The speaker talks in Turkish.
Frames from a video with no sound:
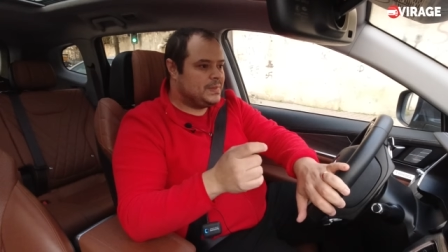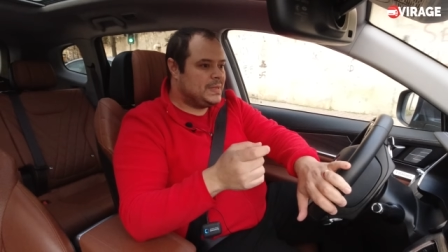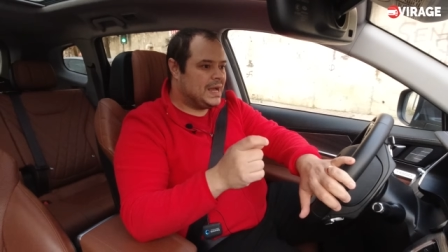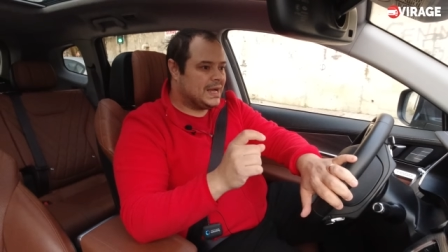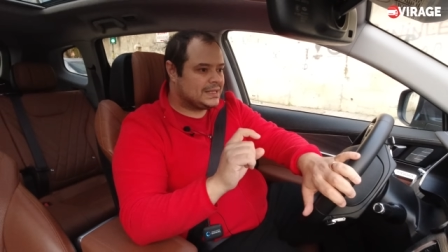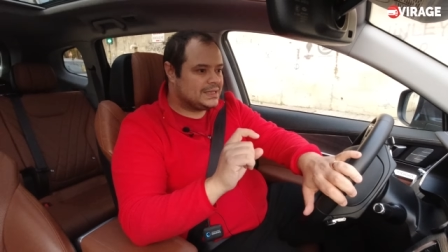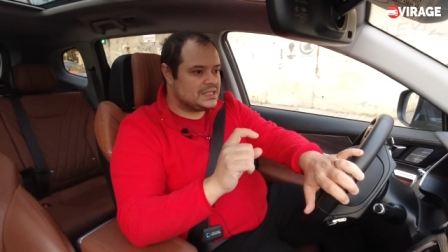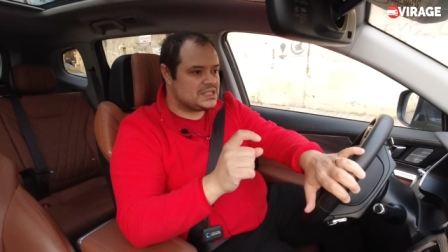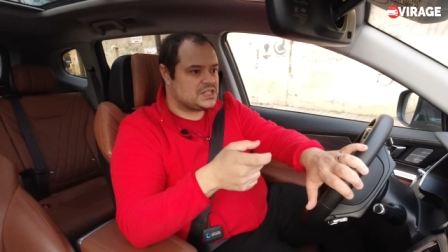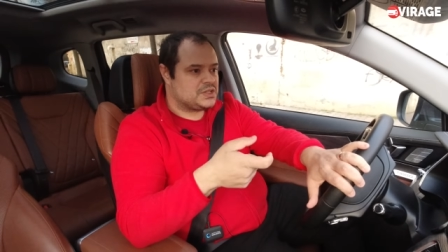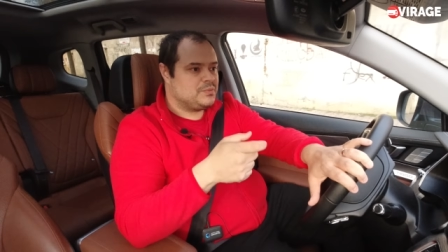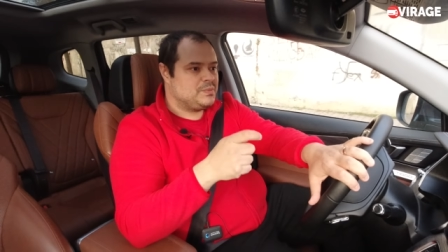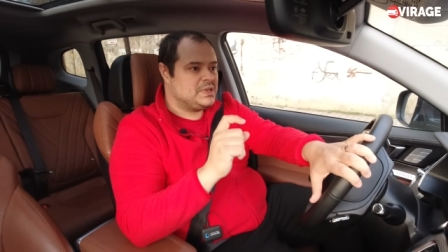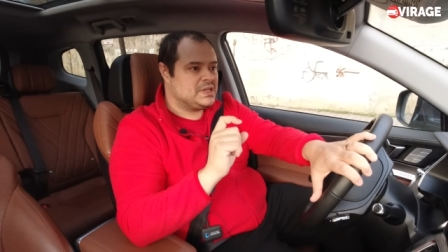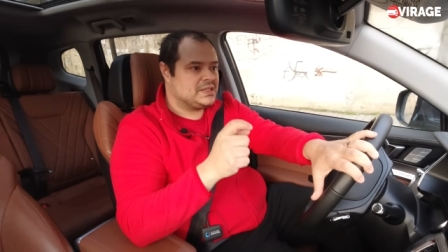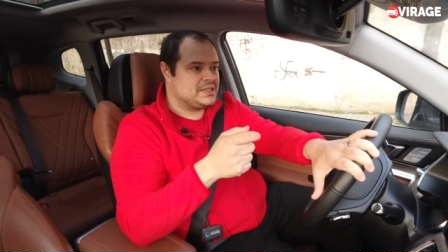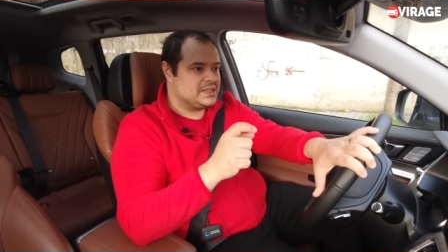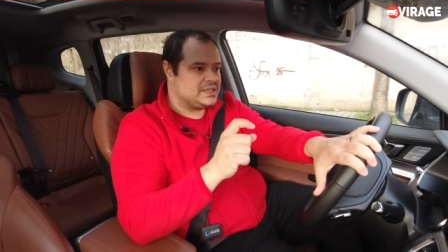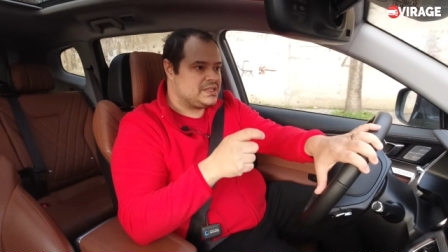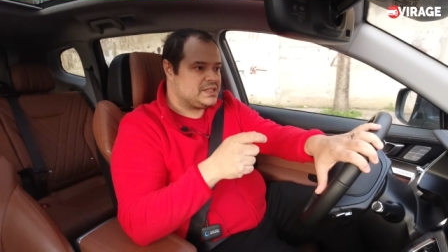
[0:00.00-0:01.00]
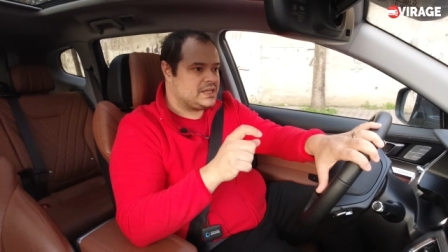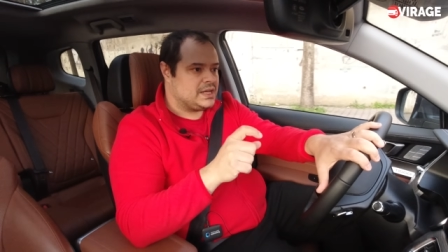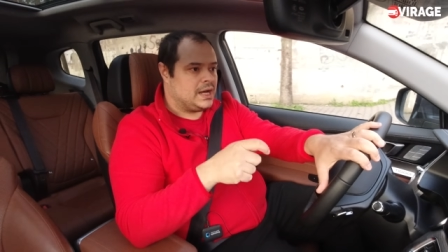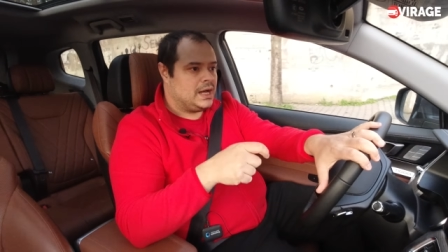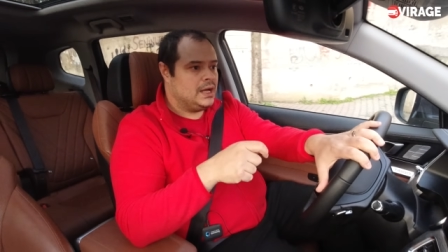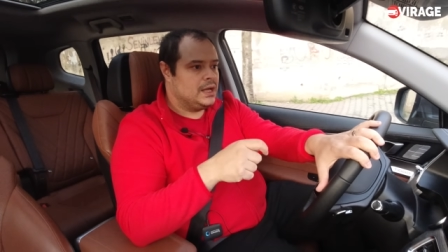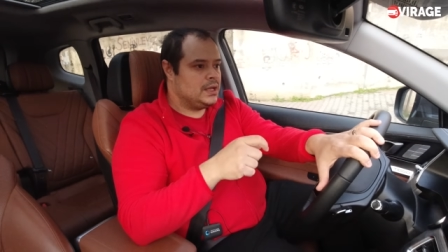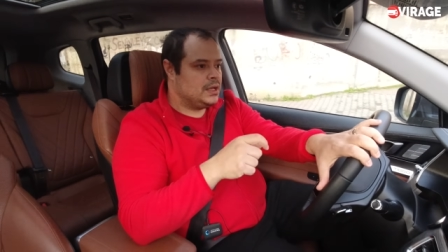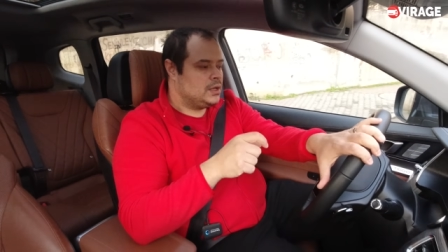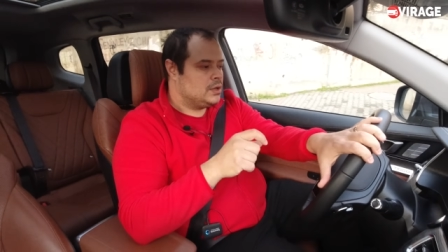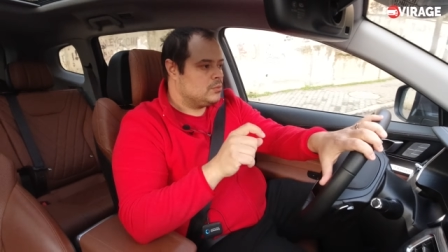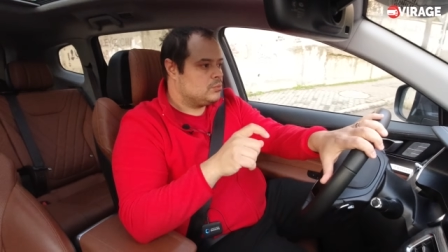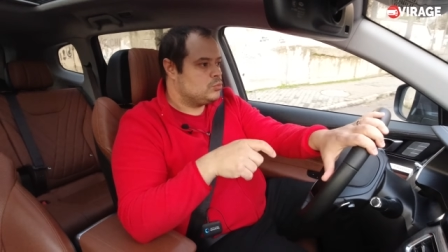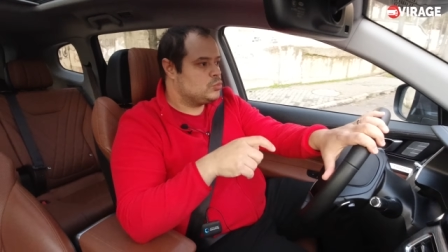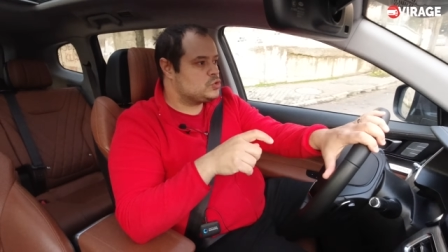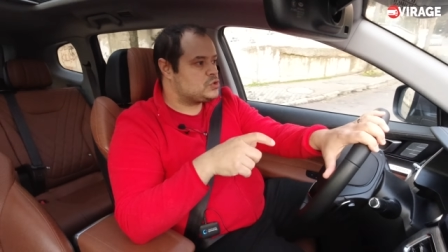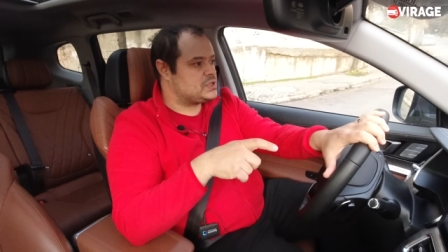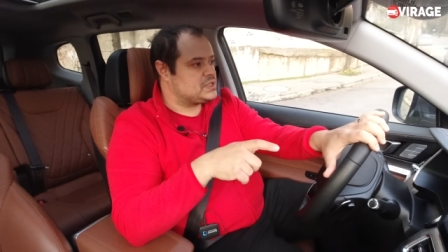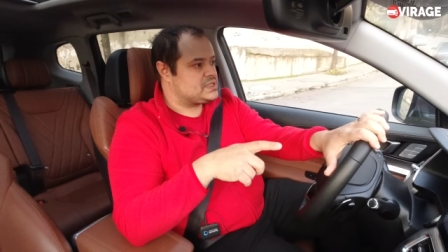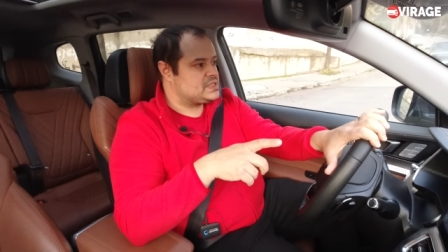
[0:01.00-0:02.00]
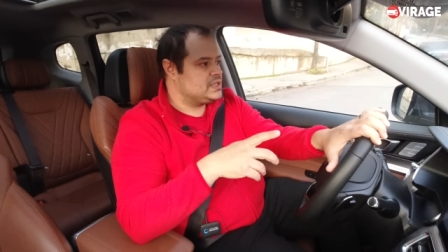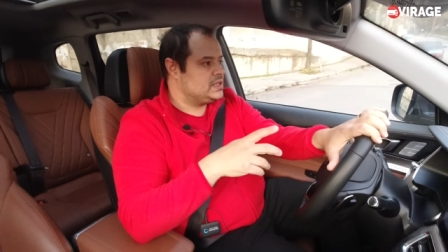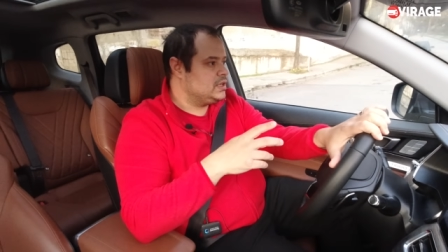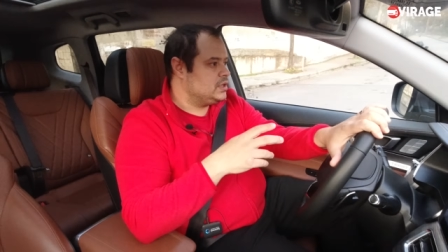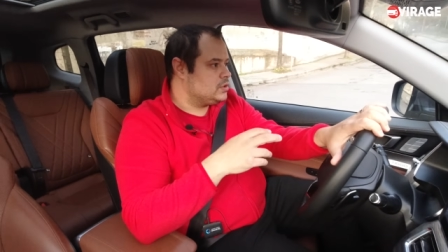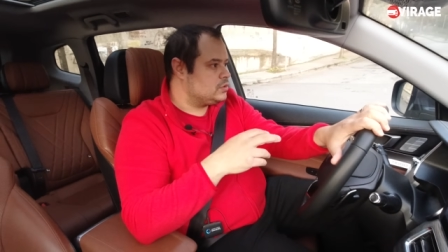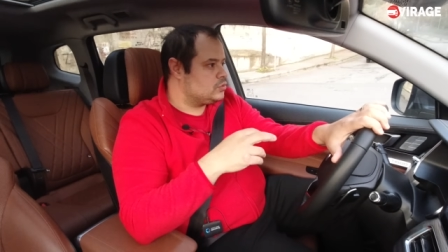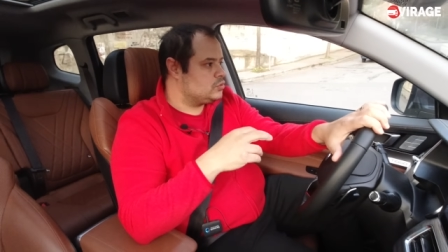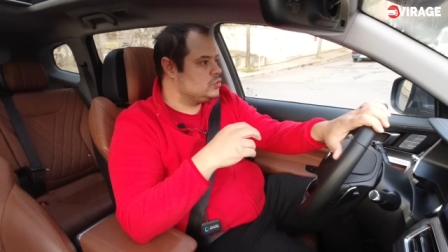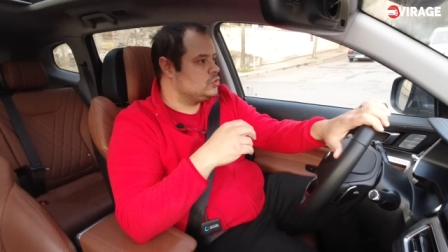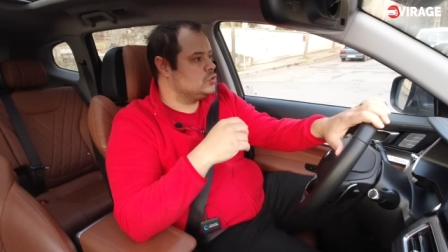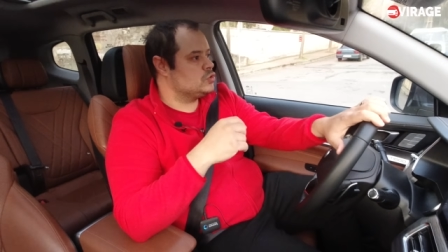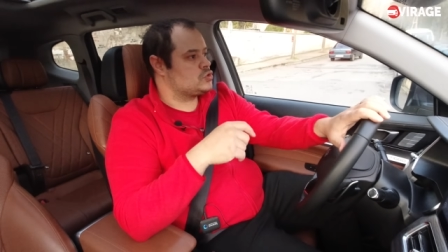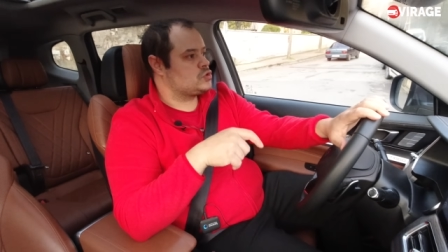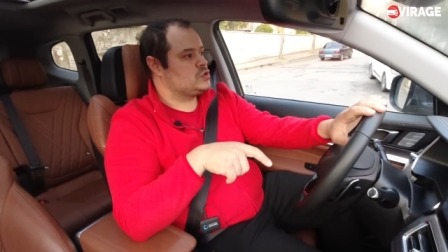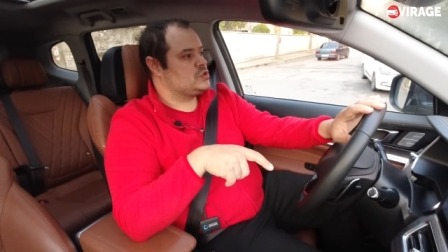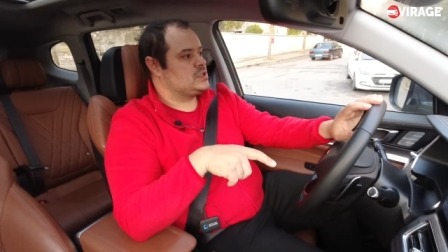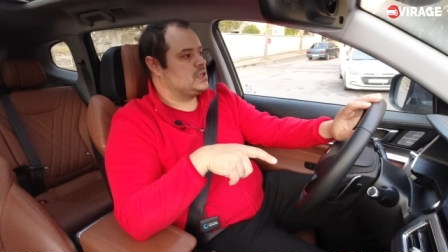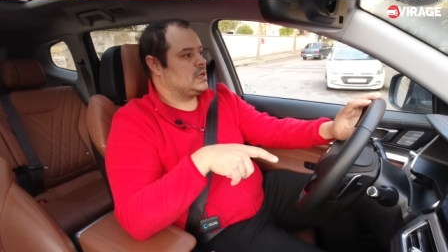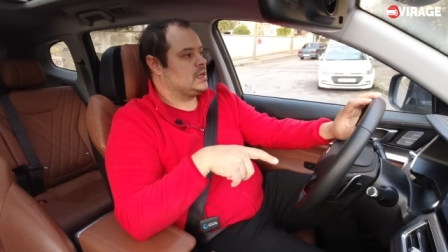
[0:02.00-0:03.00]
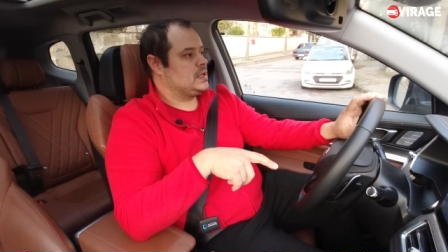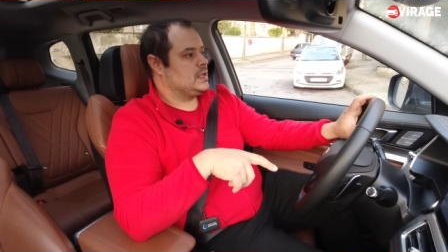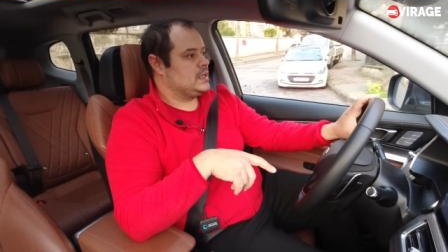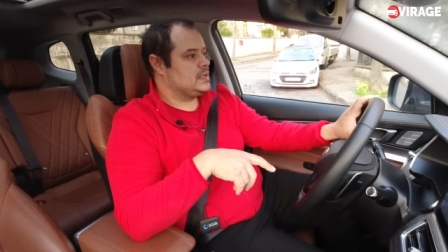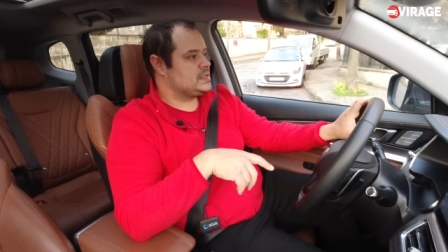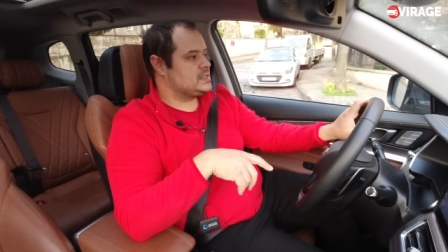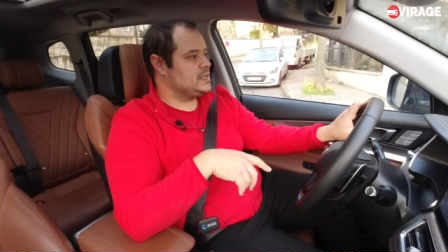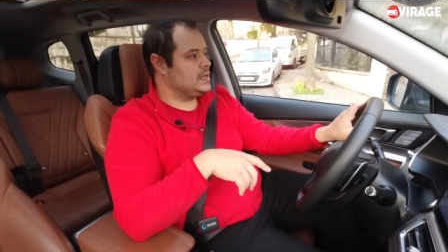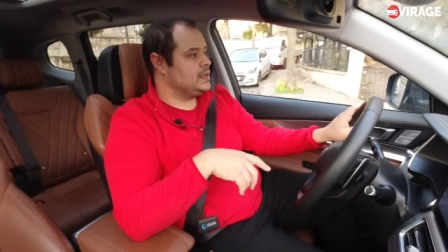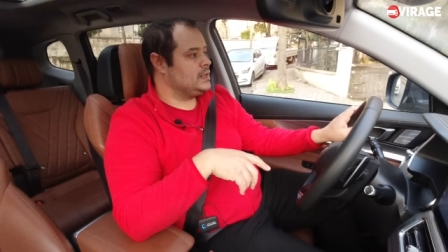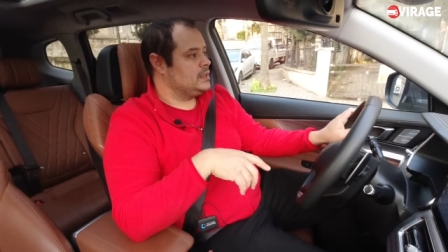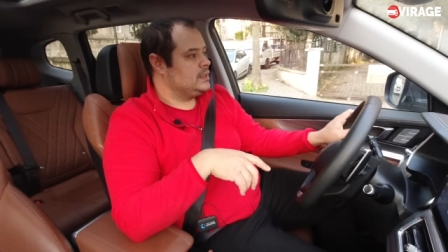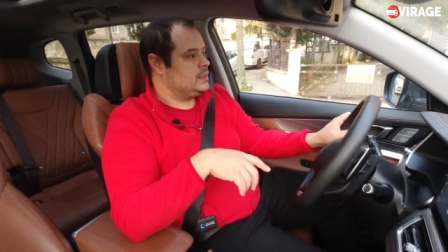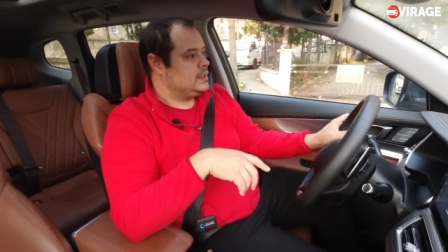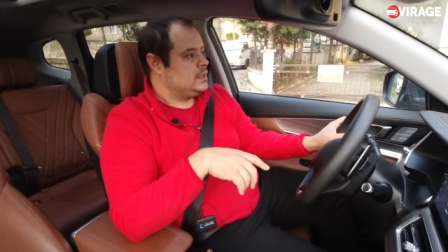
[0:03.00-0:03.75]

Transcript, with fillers: yaklaşık bir dakika bu sesi duyuyorsunuz arkadaşlar.